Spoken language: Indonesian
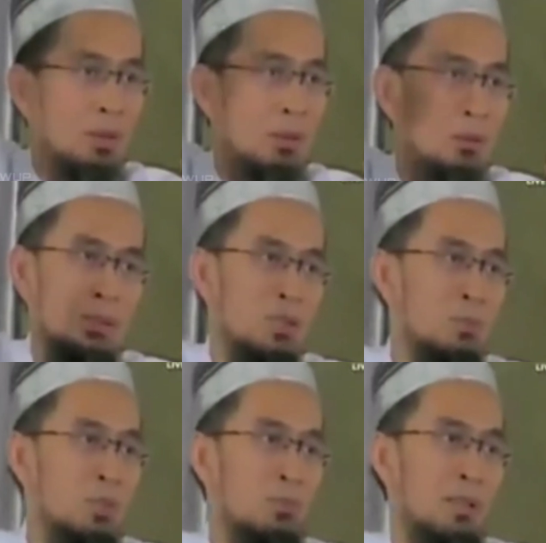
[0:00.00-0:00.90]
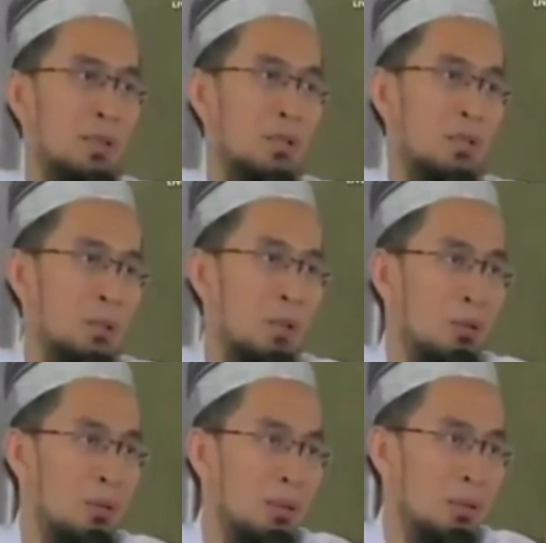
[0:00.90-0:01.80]
Lalu lantas beliau berkata kepada
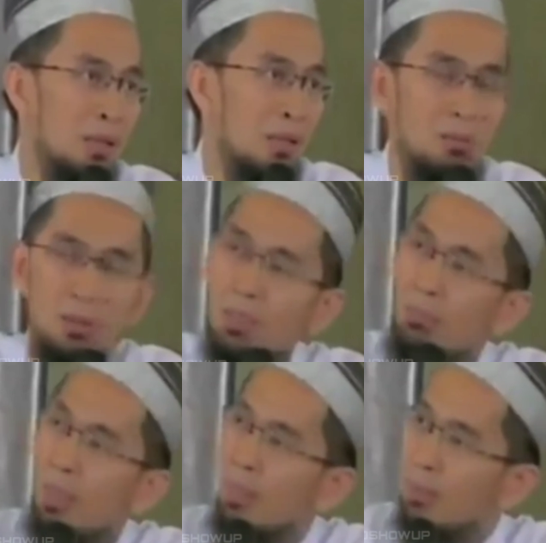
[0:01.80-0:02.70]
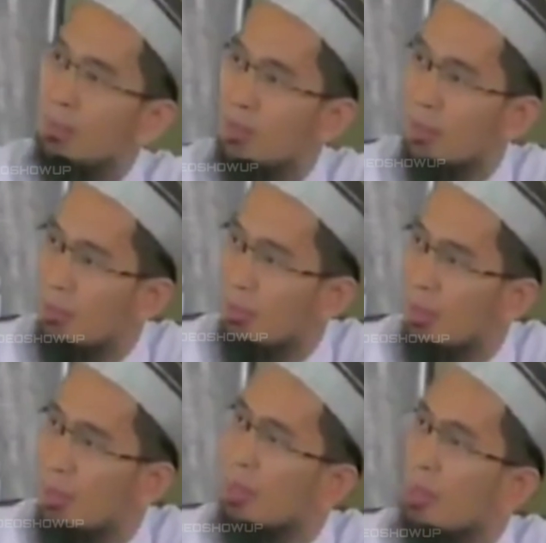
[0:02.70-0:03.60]
Allah dengan kalimat yang mengalir syahdu,
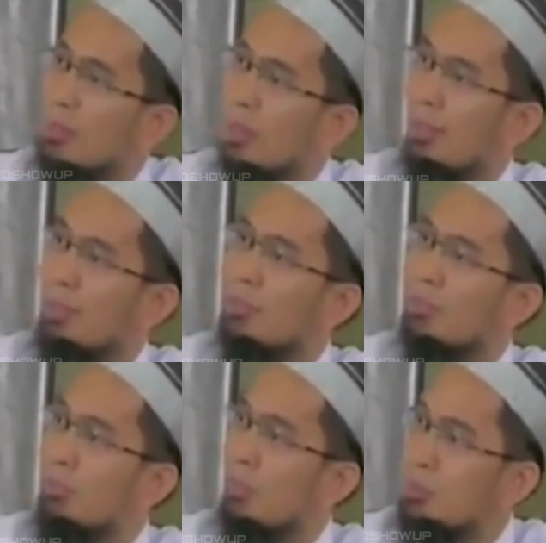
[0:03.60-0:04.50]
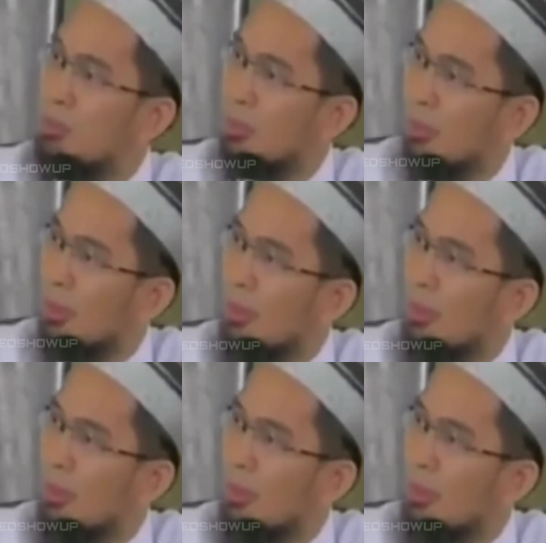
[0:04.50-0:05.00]
dengan darah yang masih mengucur,